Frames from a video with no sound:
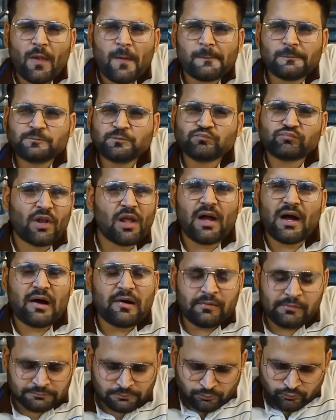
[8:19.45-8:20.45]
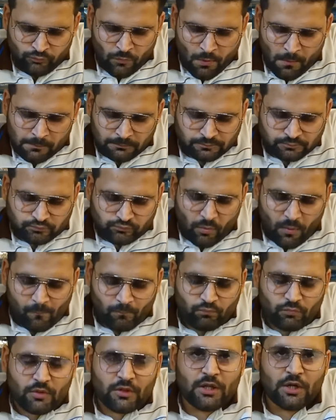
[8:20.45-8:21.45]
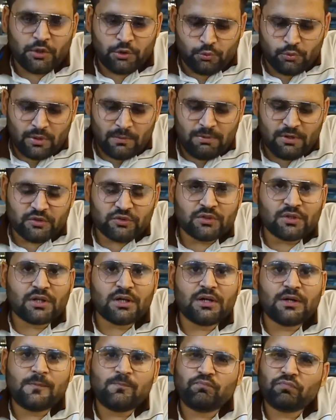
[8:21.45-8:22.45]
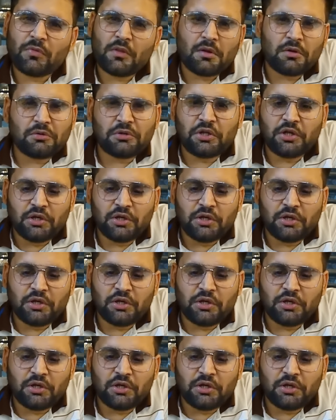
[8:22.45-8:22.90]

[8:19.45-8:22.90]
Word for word: बेकार कोई फ़ायदा नहीं आया सबसे ज़्यादा बेसन का लड्डू